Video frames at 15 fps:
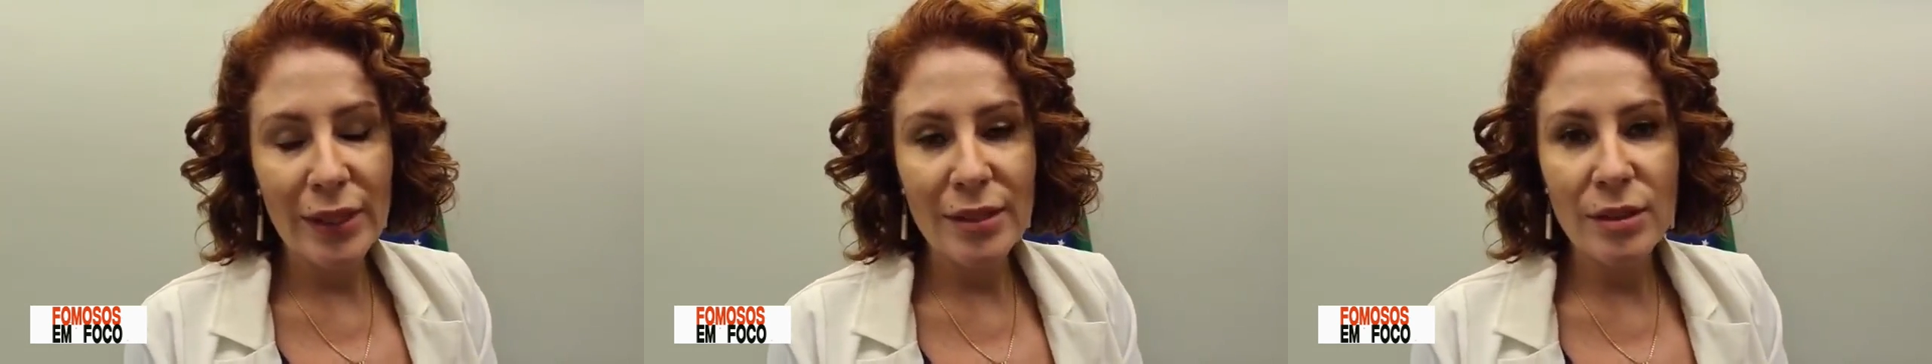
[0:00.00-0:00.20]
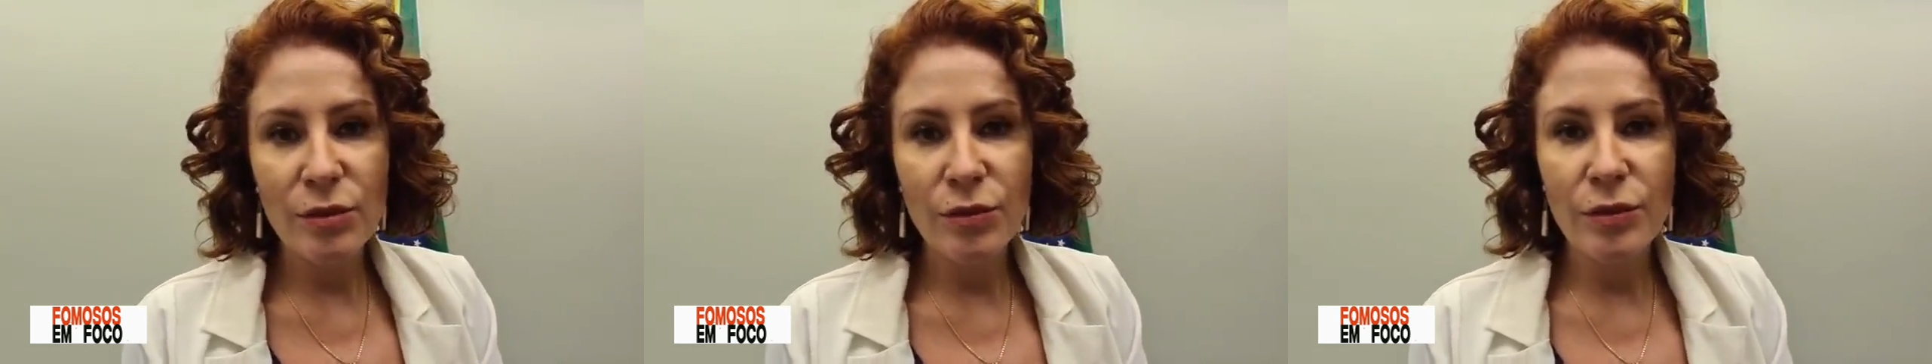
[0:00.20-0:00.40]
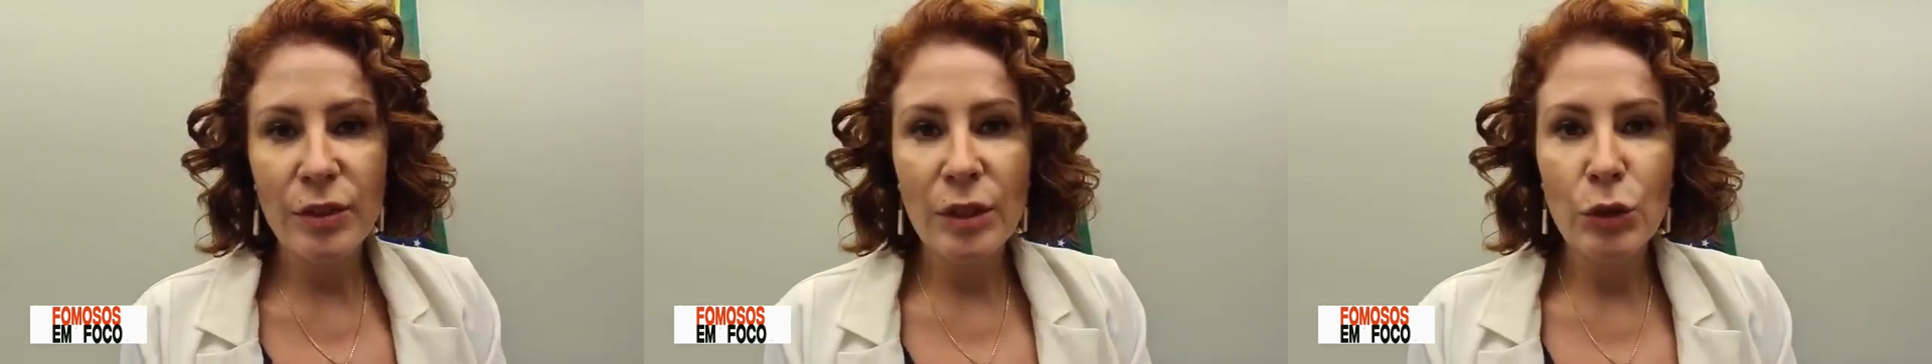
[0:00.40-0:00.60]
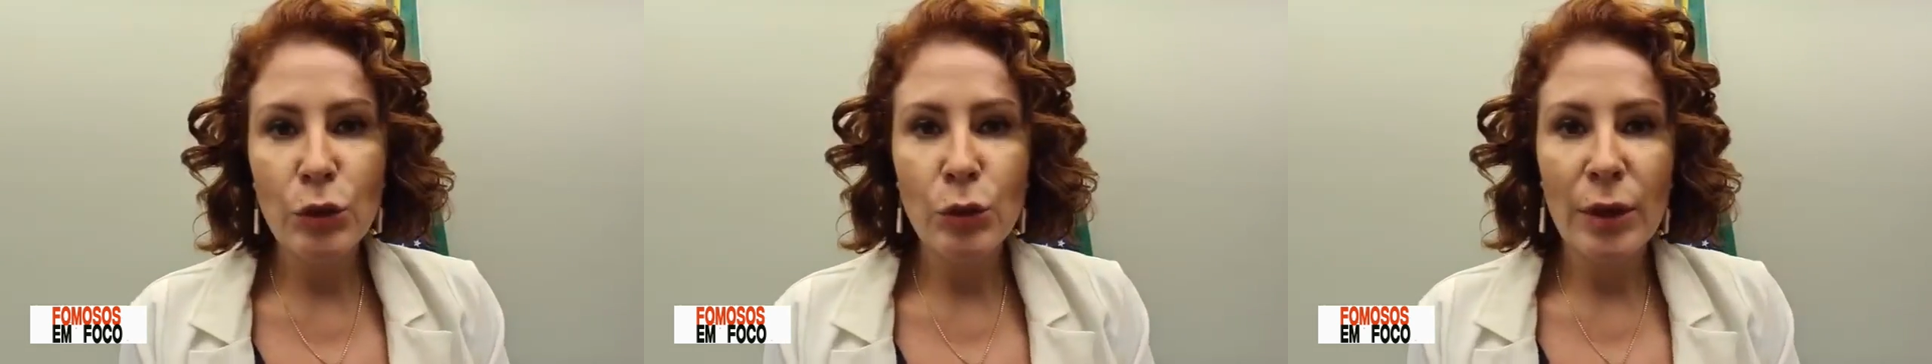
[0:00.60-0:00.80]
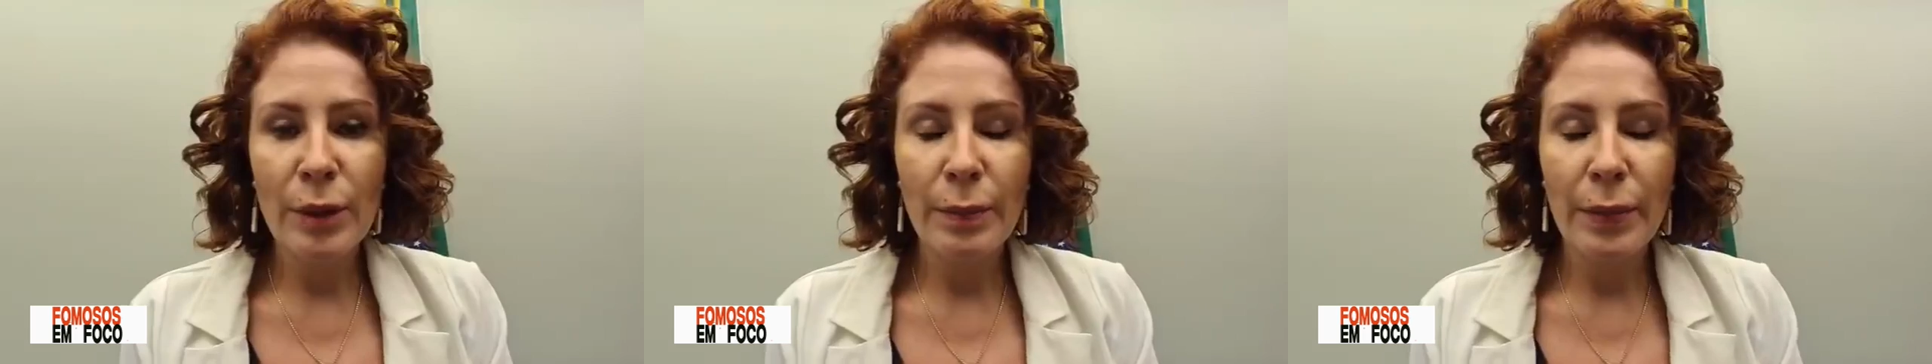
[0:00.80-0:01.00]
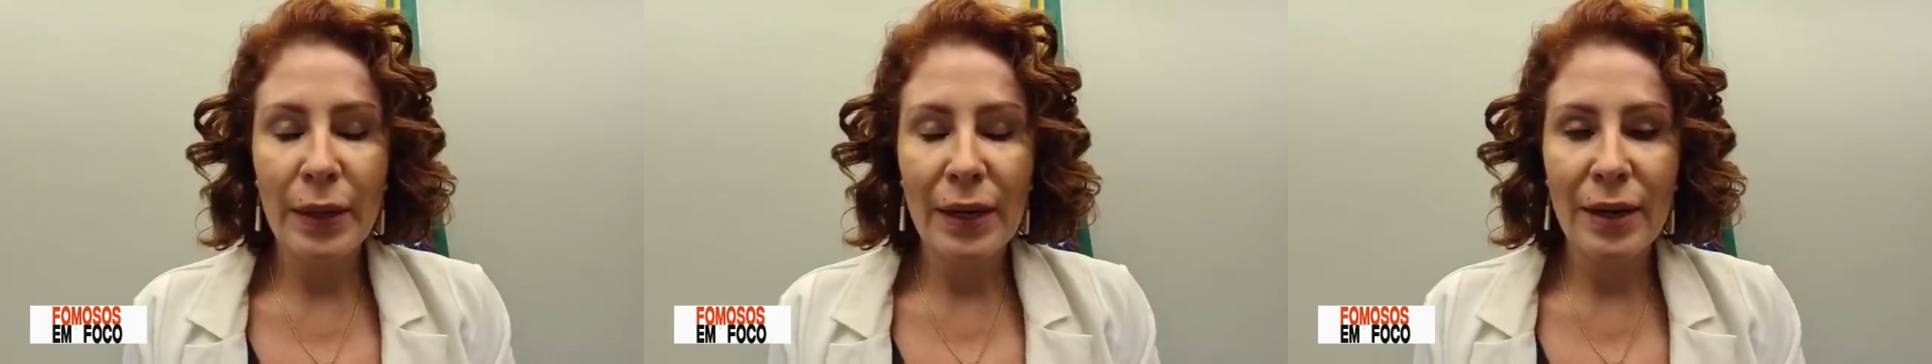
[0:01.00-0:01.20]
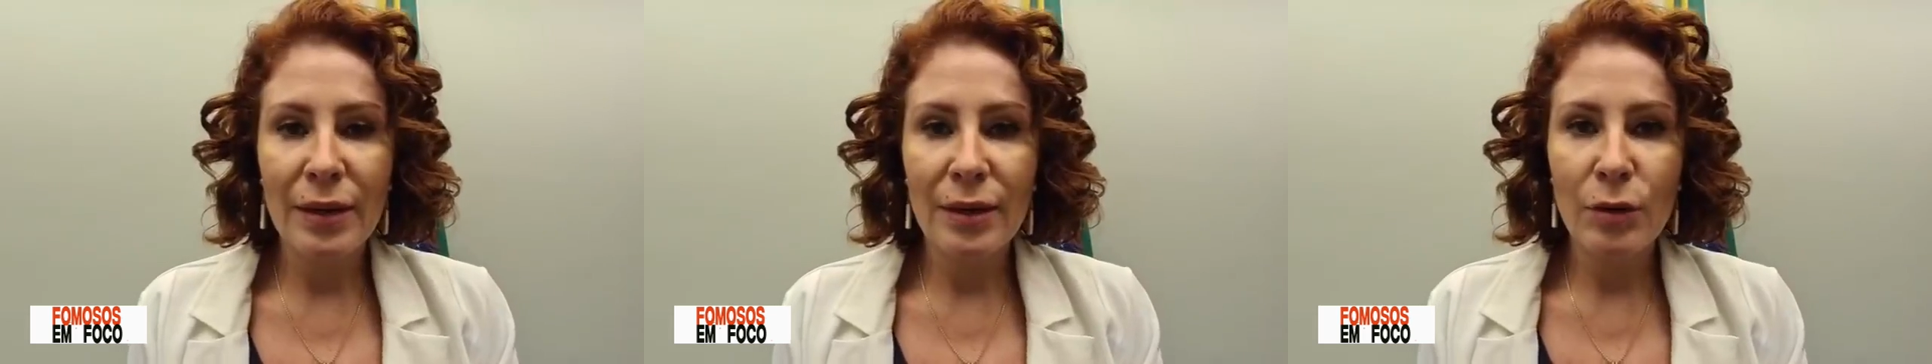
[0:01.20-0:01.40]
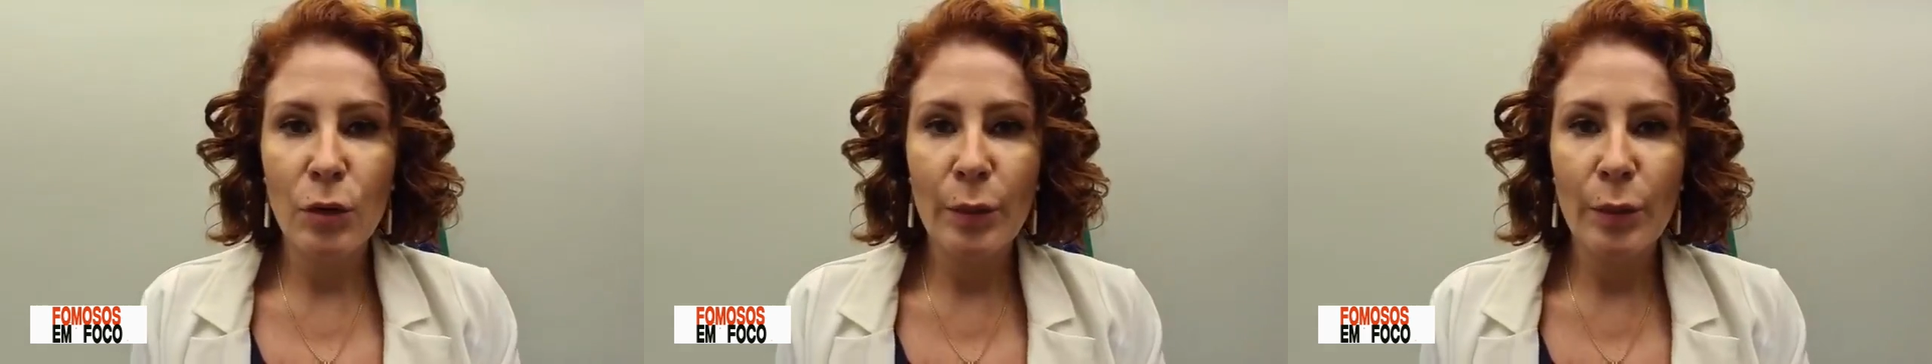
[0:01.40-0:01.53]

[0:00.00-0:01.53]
Esse vídeo é para